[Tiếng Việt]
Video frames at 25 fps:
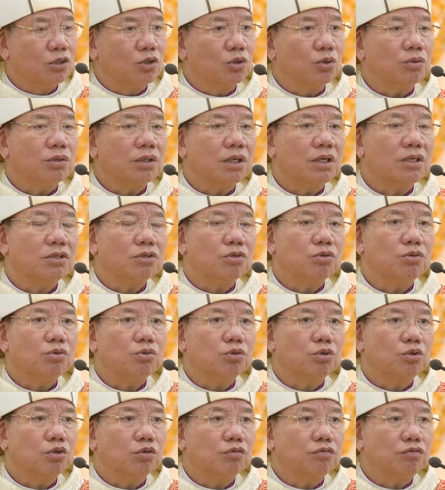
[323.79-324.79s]
Chúa
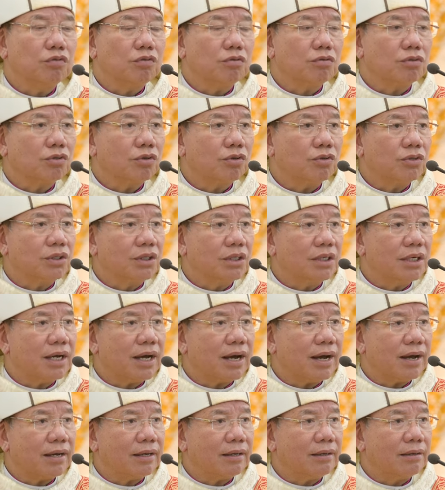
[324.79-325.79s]
Giêsu chúc phúc cho những
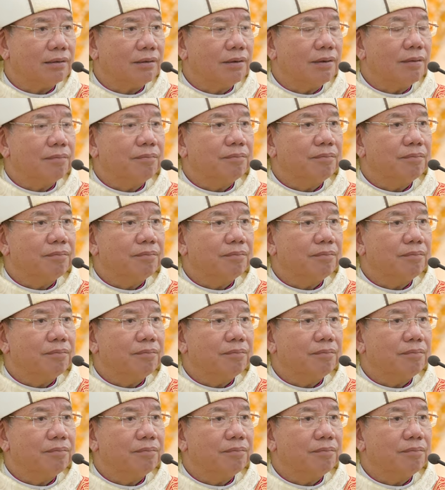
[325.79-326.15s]
ai